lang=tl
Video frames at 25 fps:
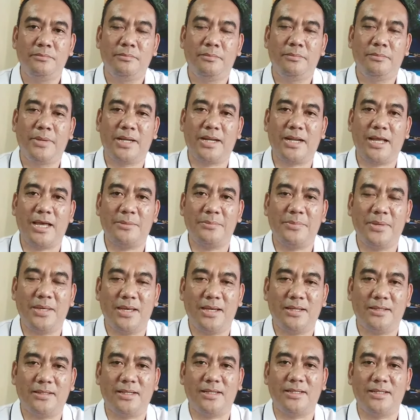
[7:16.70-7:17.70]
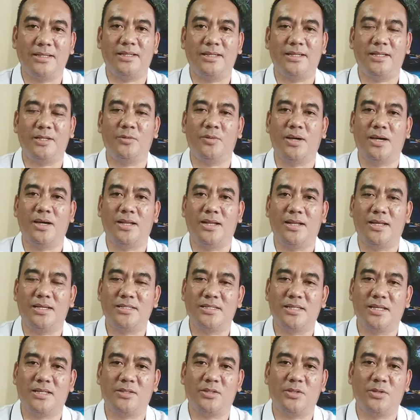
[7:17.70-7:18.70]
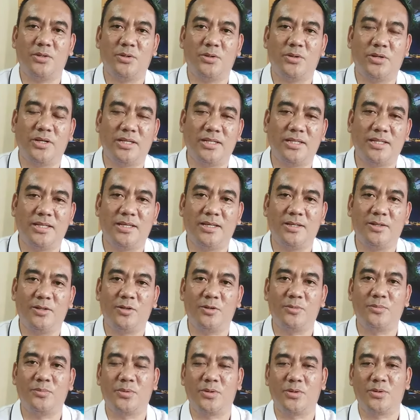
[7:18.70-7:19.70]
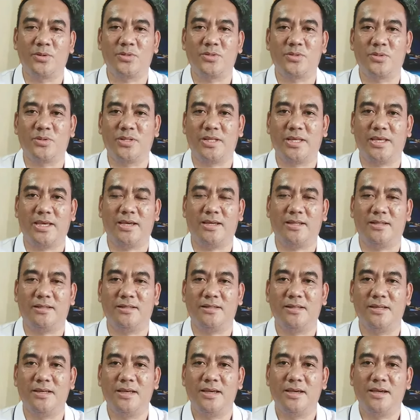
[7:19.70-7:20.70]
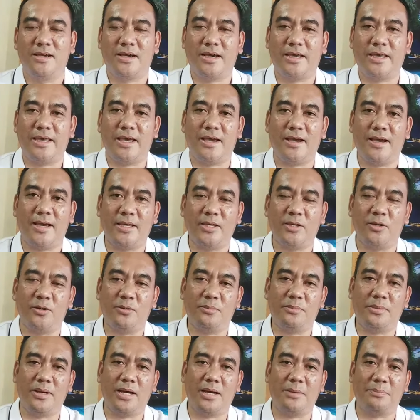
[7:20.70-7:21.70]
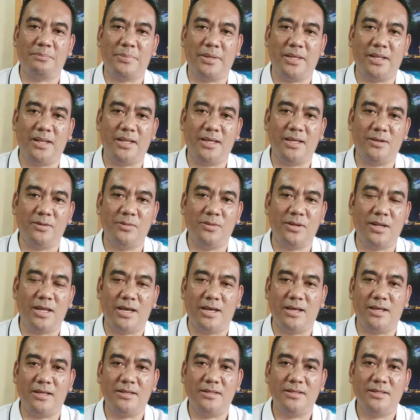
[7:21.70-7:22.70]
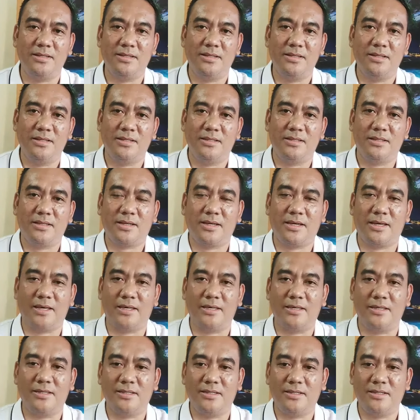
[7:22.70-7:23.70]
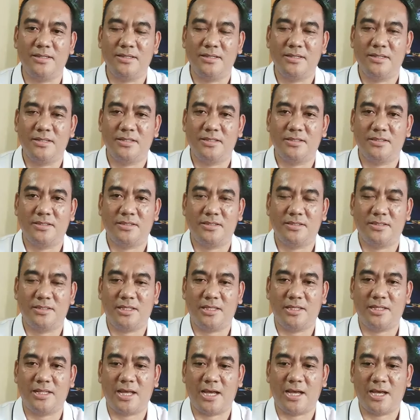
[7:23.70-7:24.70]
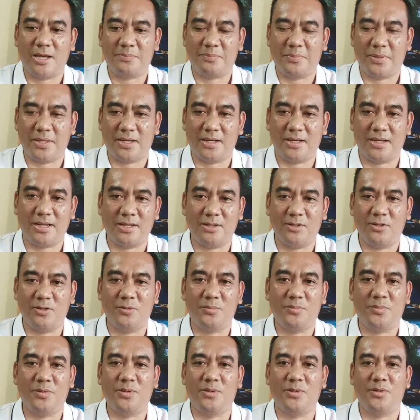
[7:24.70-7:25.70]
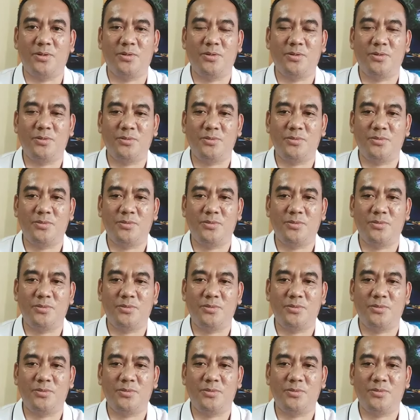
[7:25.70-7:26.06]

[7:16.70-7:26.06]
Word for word: marami ang naniniwala sa theory ni Lombroso na yan. Kaya nga yung mga pelikula, okay, ni na Fernando po,